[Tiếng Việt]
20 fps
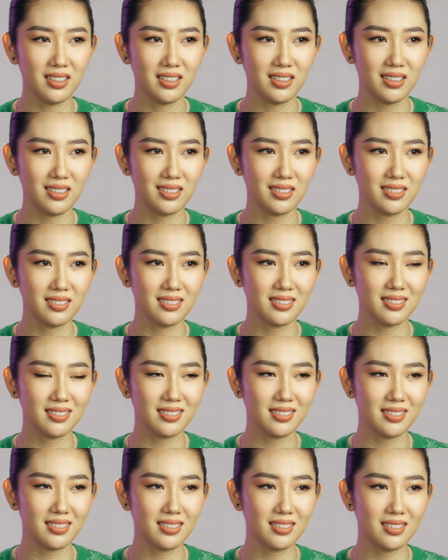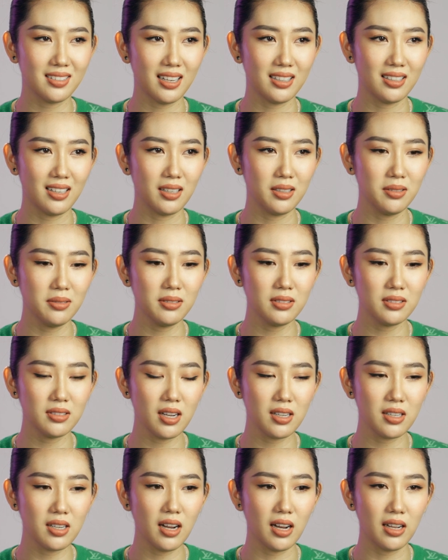ờ, thành thử
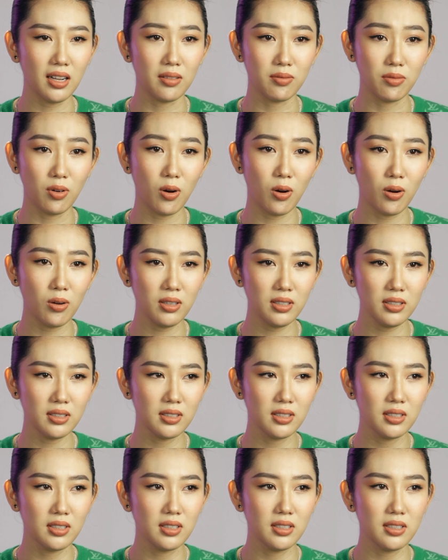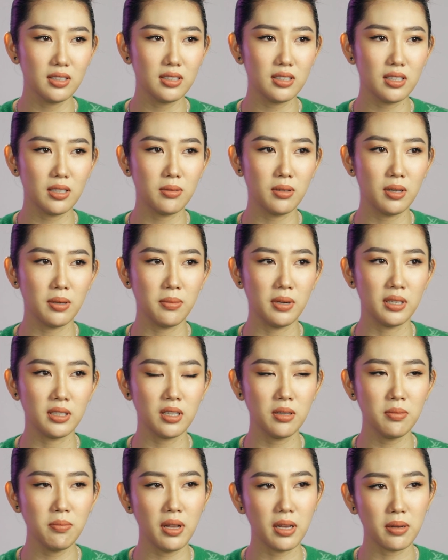ngưng cứ ở thành phố xong rồi mình
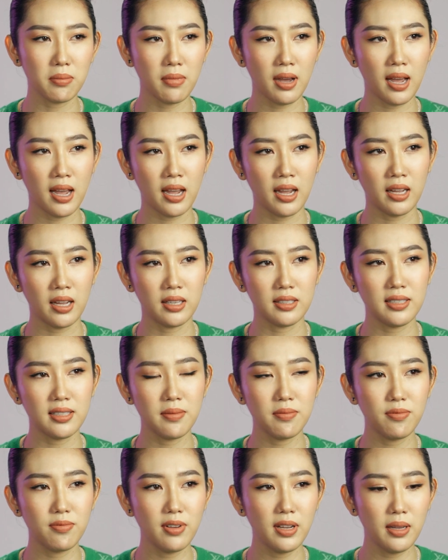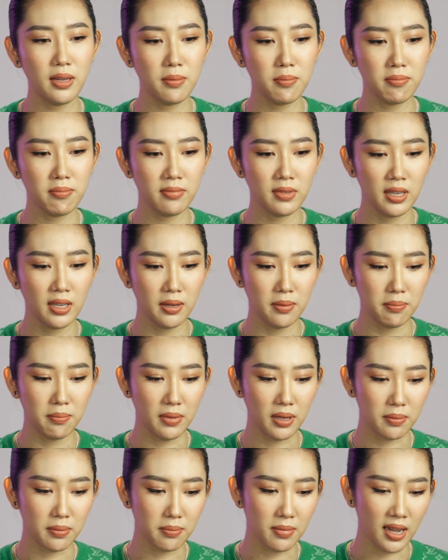cứ miệt mài xem phim
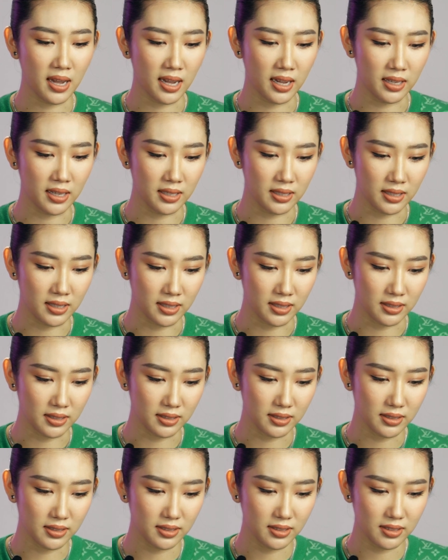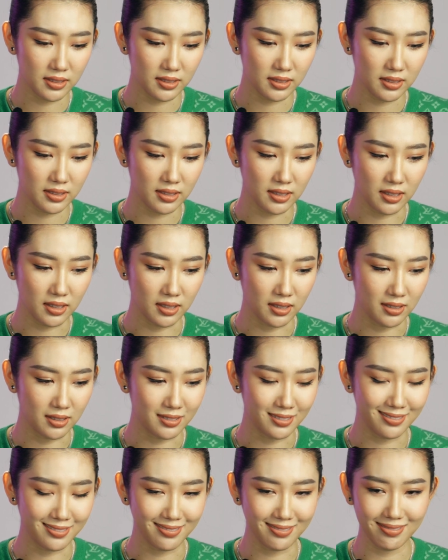miệt mài
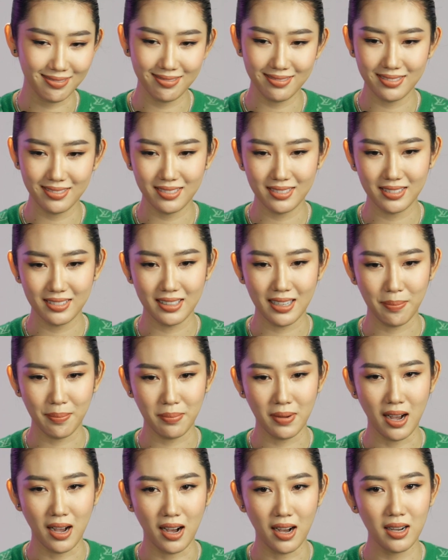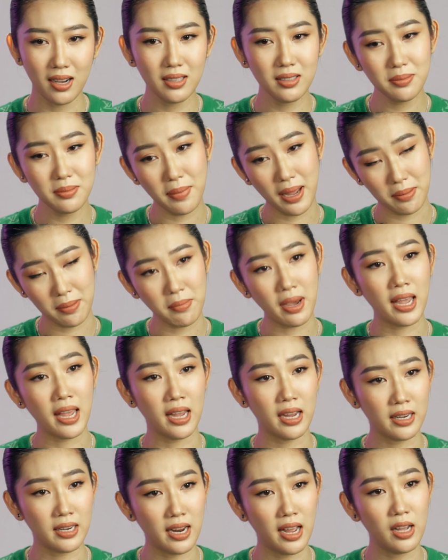uh, gặp gỡ bạn
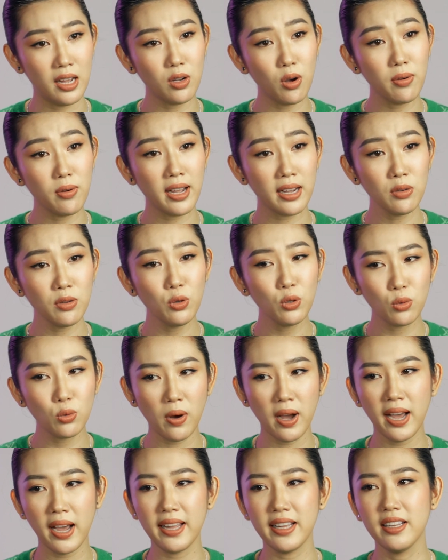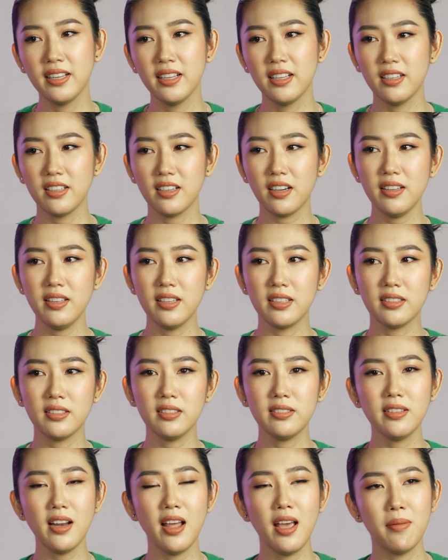bè để cố gắng vui ngoài có
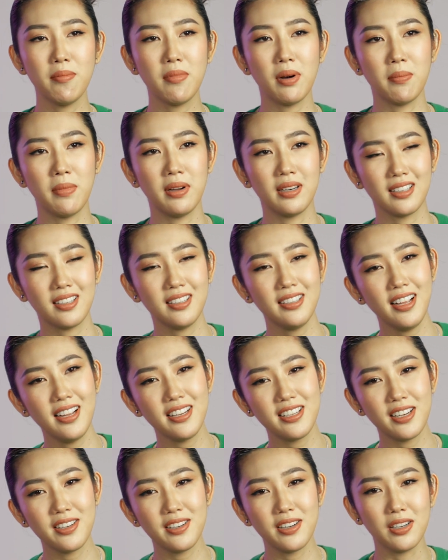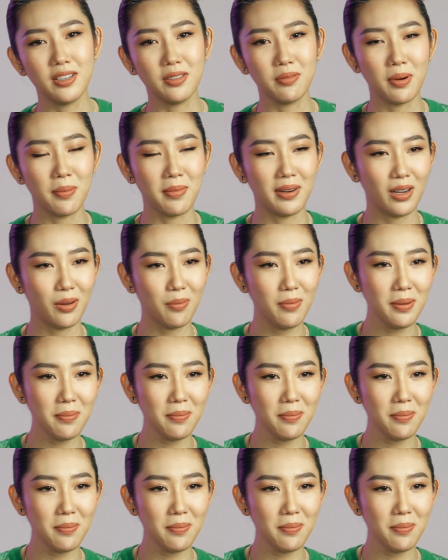những đêm mà mình cứ đi trên đường mà mình không